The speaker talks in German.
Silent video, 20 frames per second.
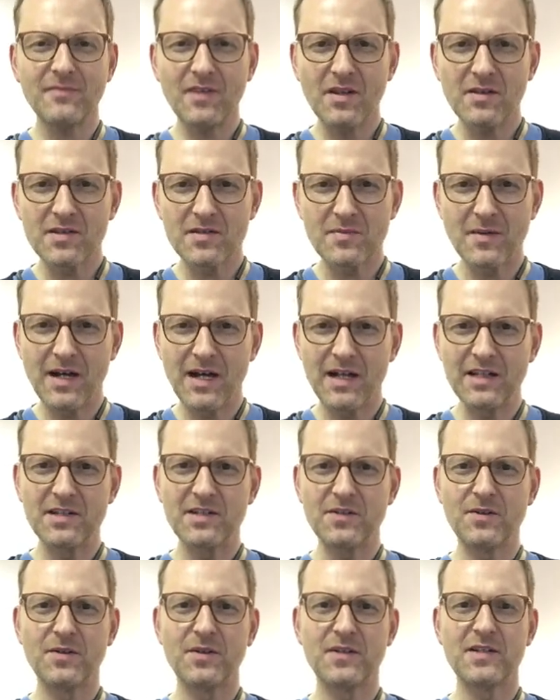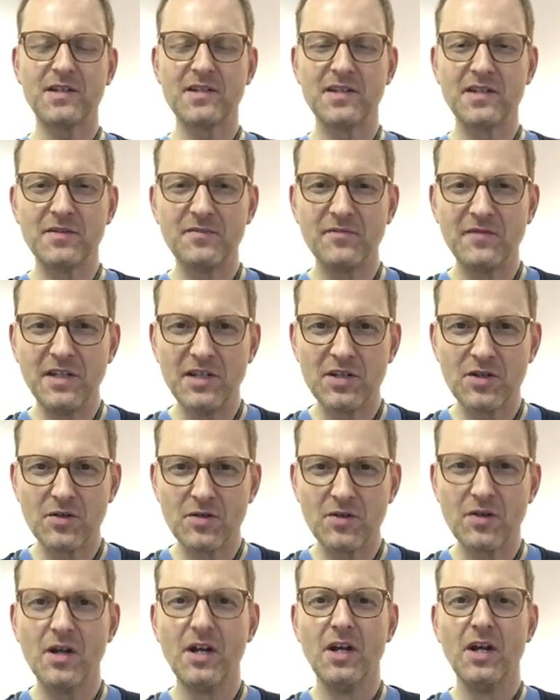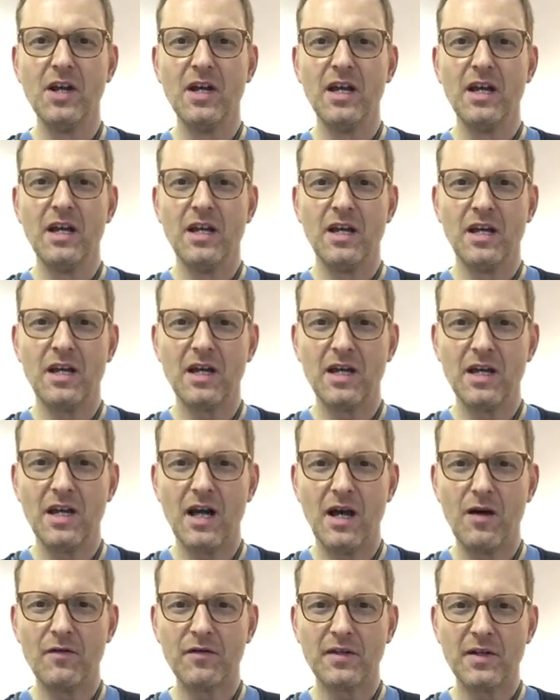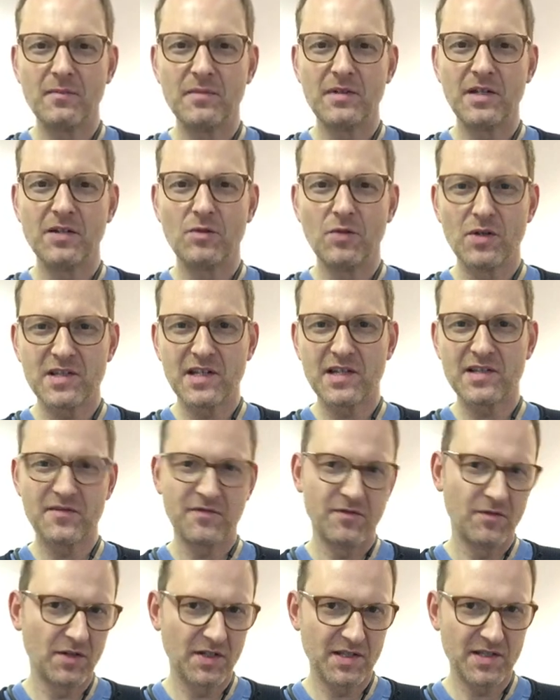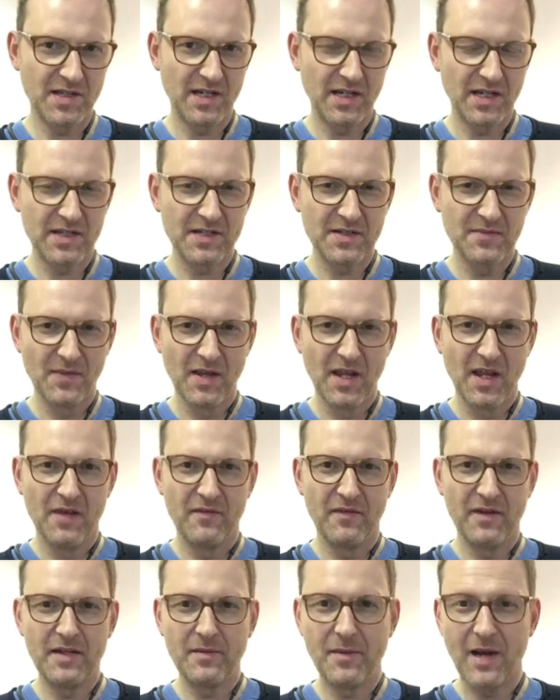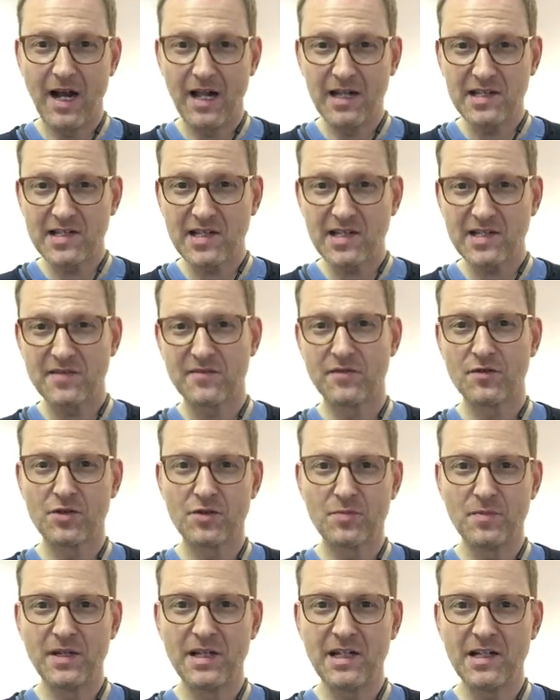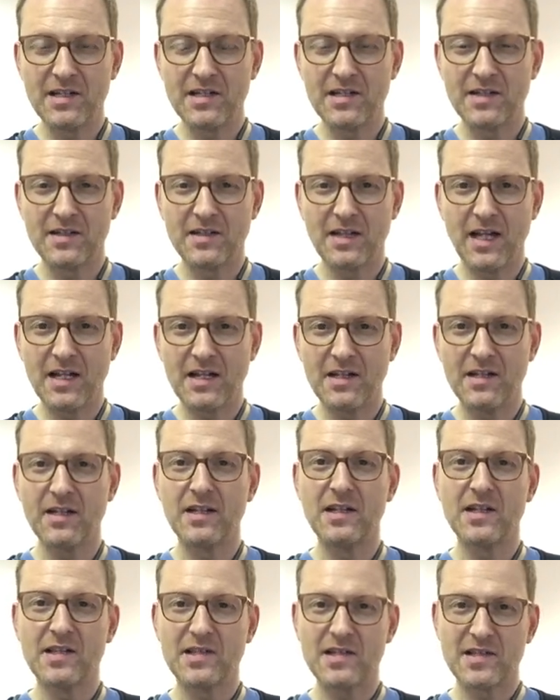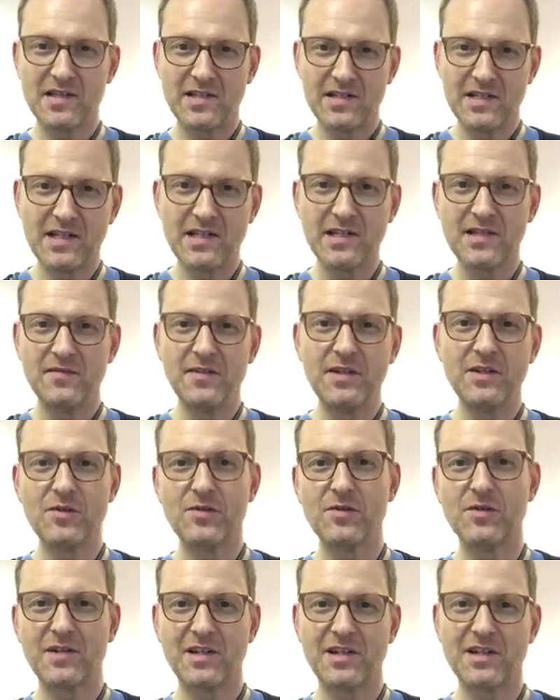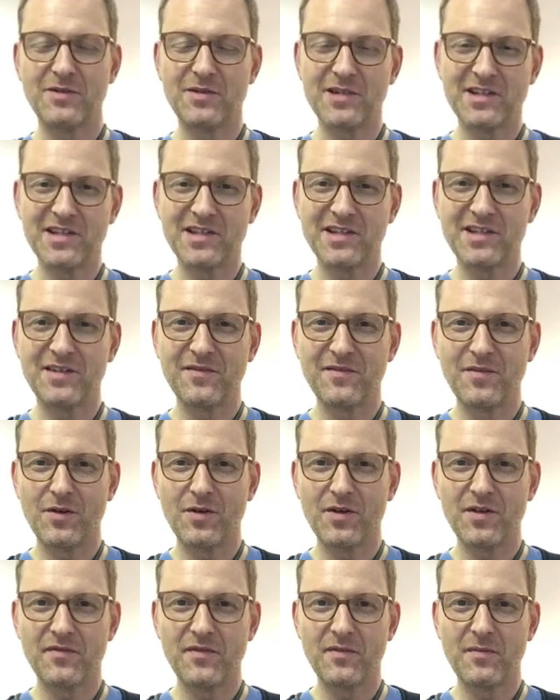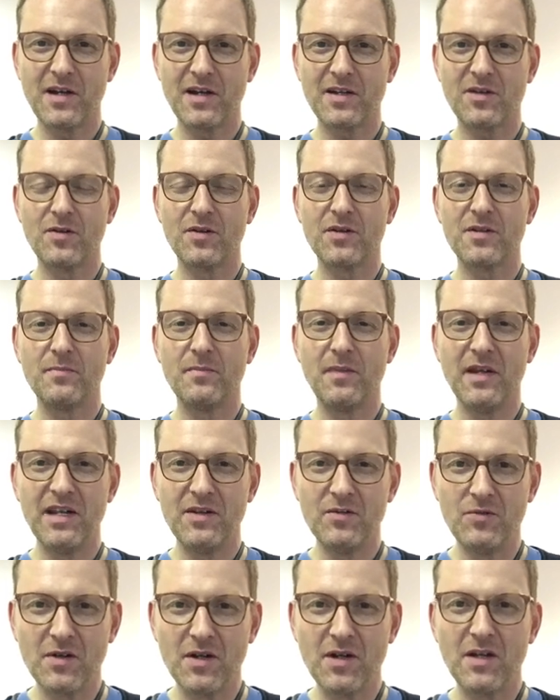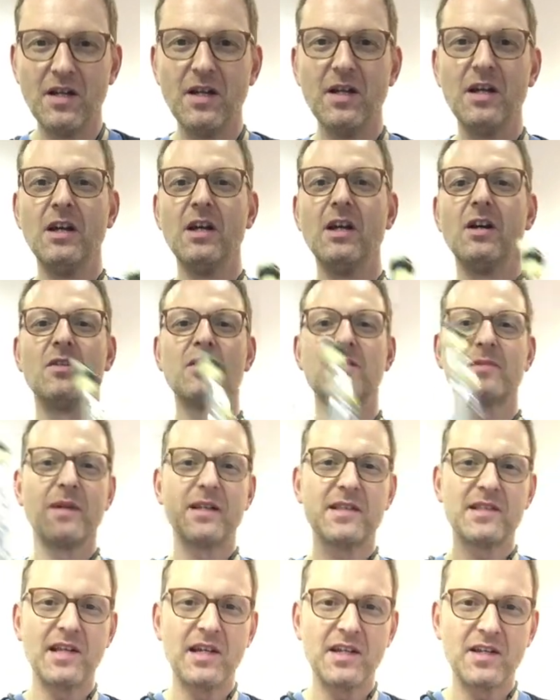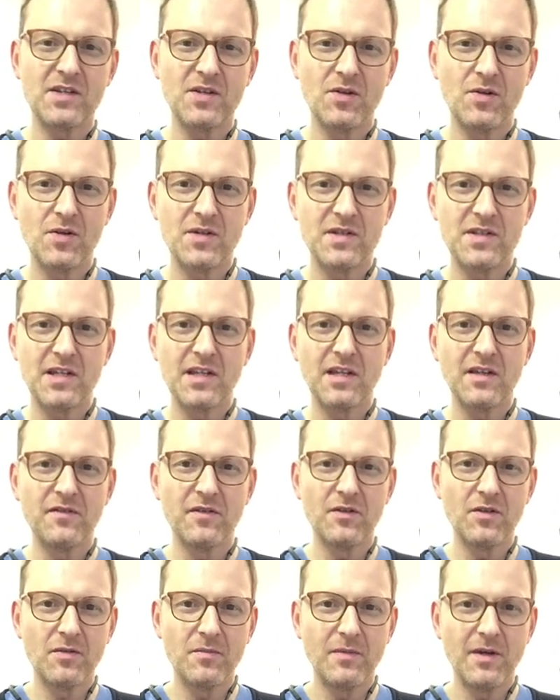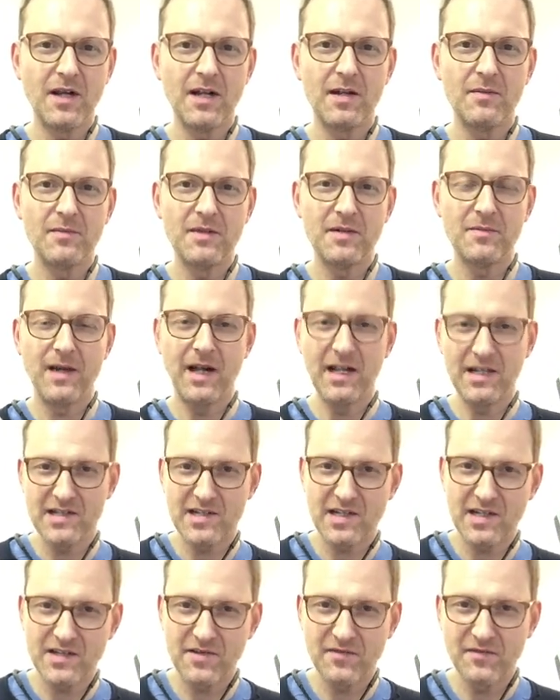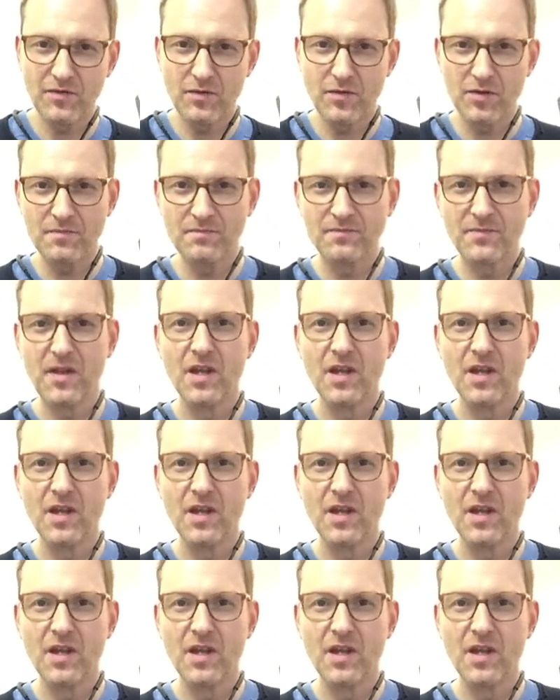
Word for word: Und zwar hatte ich euch das in einem Video äh, auf dem Tenorsaxophon gezeigt. Wenn ihr bei Altsaxophon spielt, dann ist dieses Video genau das Richtige für euch. Wir machen heute B-Dur. Und zwar zeige ich euch die Griffe nochmal mit dem Altsaxophon.